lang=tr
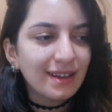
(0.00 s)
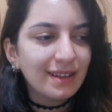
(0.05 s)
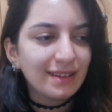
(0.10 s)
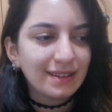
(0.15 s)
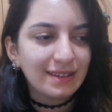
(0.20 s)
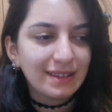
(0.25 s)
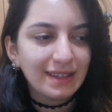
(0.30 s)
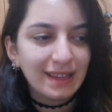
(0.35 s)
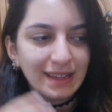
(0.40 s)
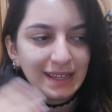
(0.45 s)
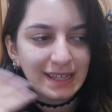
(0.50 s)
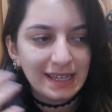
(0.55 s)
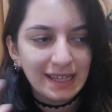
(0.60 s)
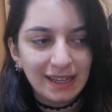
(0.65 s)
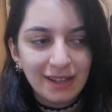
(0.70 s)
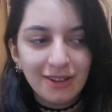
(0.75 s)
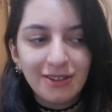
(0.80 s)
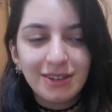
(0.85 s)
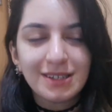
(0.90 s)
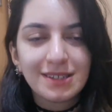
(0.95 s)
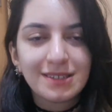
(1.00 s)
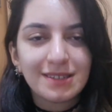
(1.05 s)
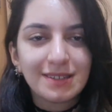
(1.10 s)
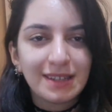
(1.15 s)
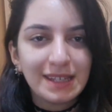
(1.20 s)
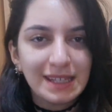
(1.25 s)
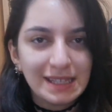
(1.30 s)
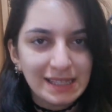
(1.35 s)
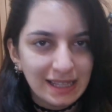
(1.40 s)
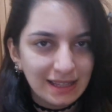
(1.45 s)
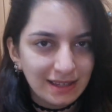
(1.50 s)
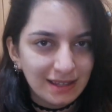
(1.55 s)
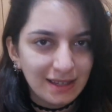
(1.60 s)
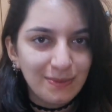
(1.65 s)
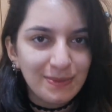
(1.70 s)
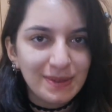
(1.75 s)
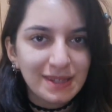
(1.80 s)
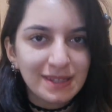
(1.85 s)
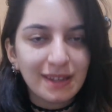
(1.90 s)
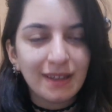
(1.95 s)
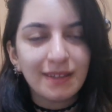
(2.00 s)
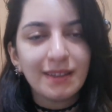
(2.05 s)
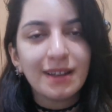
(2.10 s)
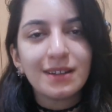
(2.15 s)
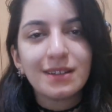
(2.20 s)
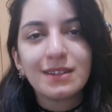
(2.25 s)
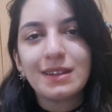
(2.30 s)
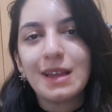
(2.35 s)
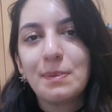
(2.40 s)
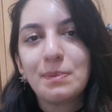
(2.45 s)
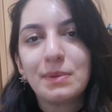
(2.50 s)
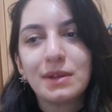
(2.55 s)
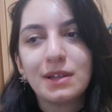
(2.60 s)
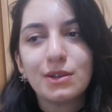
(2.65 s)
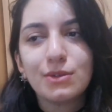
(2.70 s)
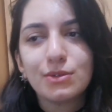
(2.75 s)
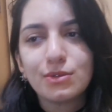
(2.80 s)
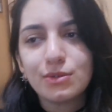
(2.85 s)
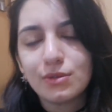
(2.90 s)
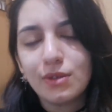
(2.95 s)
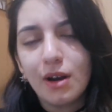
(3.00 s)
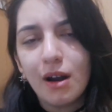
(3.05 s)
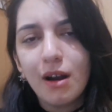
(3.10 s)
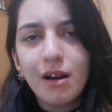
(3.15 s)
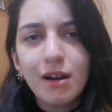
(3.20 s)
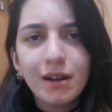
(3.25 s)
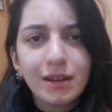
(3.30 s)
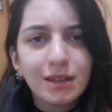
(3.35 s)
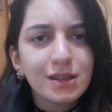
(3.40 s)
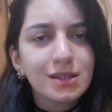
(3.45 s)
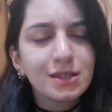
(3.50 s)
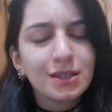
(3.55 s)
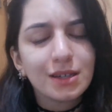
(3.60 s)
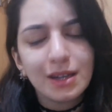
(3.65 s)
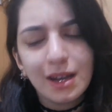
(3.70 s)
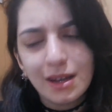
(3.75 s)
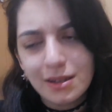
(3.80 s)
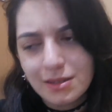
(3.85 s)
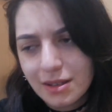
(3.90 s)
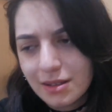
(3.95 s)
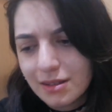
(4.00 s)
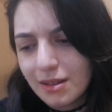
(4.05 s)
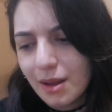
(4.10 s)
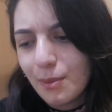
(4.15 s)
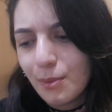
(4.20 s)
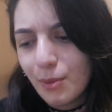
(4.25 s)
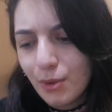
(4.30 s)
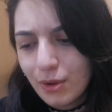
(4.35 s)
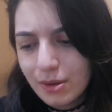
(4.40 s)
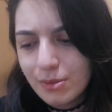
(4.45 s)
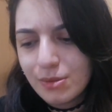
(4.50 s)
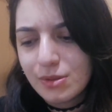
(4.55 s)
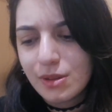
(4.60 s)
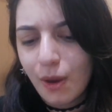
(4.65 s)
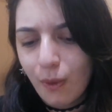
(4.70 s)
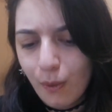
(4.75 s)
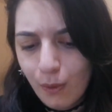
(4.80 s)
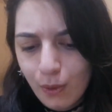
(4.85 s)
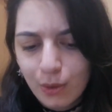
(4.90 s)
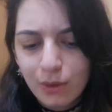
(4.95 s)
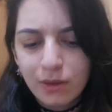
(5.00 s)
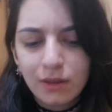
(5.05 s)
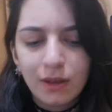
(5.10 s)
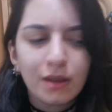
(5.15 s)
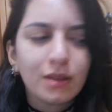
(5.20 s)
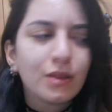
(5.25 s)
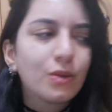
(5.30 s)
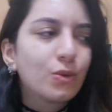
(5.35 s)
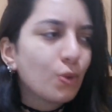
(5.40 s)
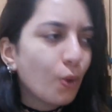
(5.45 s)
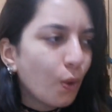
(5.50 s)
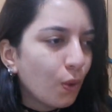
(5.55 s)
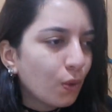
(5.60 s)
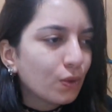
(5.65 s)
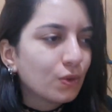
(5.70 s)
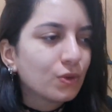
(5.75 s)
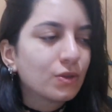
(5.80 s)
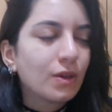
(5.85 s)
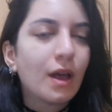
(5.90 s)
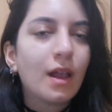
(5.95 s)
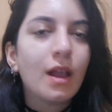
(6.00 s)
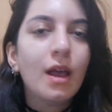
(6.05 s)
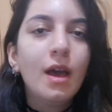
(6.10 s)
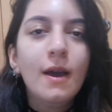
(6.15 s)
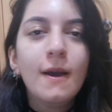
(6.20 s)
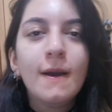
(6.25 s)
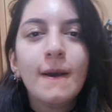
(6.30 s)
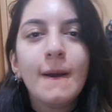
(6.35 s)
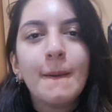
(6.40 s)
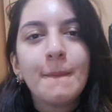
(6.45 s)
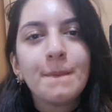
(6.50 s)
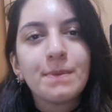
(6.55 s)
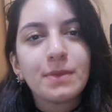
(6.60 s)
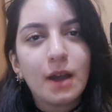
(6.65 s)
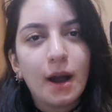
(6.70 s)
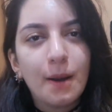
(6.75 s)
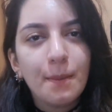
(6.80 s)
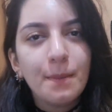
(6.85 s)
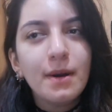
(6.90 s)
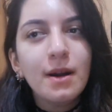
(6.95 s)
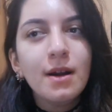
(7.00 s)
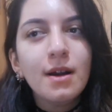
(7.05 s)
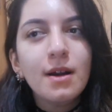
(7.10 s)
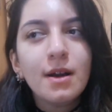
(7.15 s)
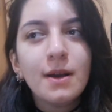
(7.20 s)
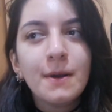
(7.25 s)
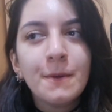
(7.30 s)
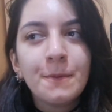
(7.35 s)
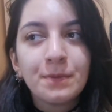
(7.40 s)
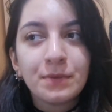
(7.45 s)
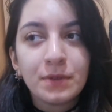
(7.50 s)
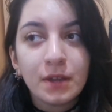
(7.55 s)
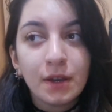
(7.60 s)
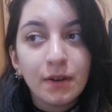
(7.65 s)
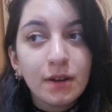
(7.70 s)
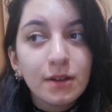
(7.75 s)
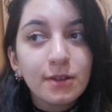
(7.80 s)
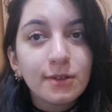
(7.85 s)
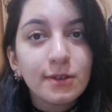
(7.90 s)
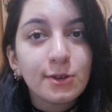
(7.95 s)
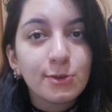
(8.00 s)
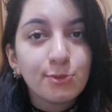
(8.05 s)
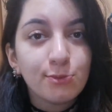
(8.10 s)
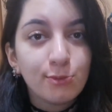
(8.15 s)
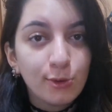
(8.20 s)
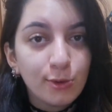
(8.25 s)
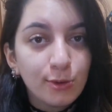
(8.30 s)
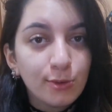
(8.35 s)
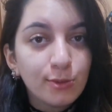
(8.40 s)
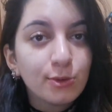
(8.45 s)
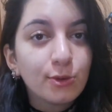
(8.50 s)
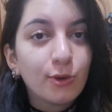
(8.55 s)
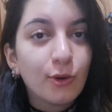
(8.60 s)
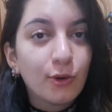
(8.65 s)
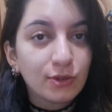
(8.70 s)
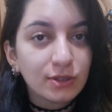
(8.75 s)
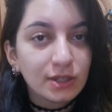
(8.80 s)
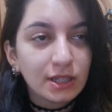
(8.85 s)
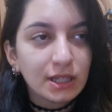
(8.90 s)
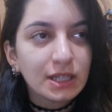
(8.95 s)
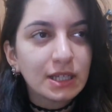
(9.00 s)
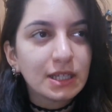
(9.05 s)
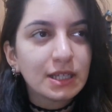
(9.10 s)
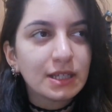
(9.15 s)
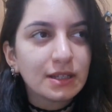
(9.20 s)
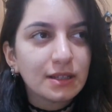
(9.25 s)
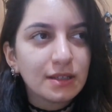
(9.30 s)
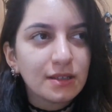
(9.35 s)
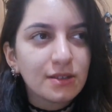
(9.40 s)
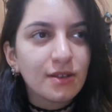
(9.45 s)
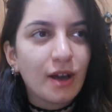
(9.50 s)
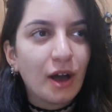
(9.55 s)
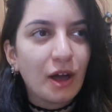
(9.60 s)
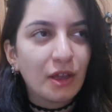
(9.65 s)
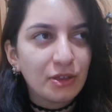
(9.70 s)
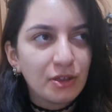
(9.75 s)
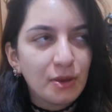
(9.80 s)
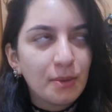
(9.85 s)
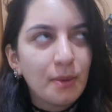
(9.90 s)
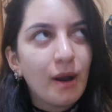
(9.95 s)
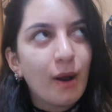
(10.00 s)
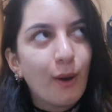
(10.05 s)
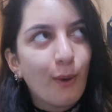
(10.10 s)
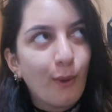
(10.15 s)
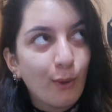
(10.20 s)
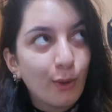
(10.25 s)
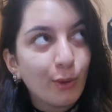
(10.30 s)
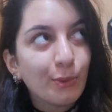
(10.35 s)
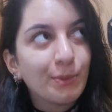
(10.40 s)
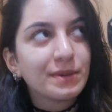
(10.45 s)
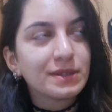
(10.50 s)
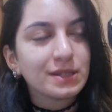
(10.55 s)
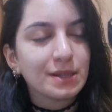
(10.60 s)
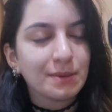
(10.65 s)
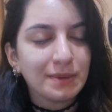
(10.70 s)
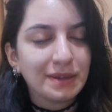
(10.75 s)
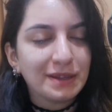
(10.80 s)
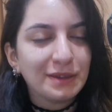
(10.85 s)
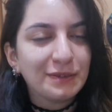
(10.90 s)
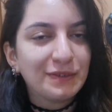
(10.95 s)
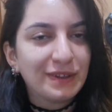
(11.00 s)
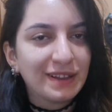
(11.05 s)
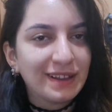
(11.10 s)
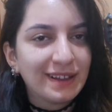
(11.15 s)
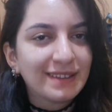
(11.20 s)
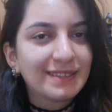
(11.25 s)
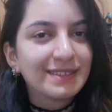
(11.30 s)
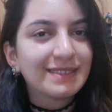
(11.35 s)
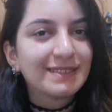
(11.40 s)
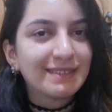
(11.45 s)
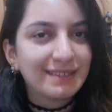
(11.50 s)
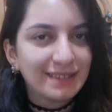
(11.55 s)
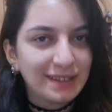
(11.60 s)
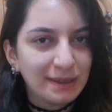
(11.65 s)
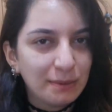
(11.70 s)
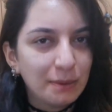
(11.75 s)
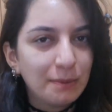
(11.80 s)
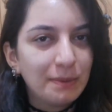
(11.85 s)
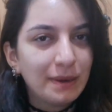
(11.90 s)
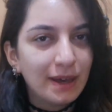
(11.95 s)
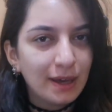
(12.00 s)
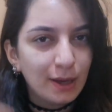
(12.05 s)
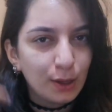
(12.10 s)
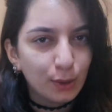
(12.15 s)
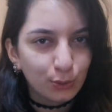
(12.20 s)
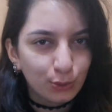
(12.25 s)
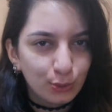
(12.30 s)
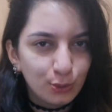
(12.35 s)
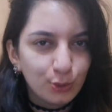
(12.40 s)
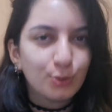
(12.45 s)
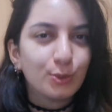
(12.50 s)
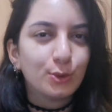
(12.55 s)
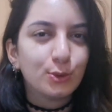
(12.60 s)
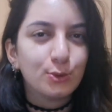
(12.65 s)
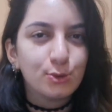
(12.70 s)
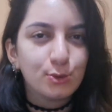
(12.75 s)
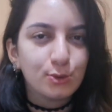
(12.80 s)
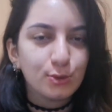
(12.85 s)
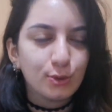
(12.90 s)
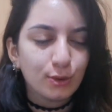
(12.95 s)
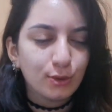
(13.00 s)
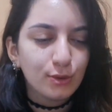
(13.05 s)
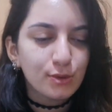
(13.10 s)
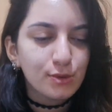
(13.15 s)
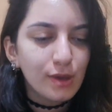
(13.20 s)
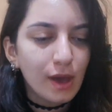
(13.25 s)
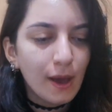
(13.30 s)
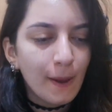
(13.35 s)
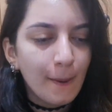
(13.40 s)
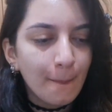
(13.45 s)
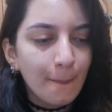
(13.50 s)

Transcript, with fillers: da hani genel izlettiğim insanlar da tepkileri şuydu. Aa keşke gerçekten böyle bir şey olsaydı çok güzel. Ama yavaş yavaş bölümün ortalarına gittiğince acaba olmasa mıydı falan gibi bir duruma düşüyoruz.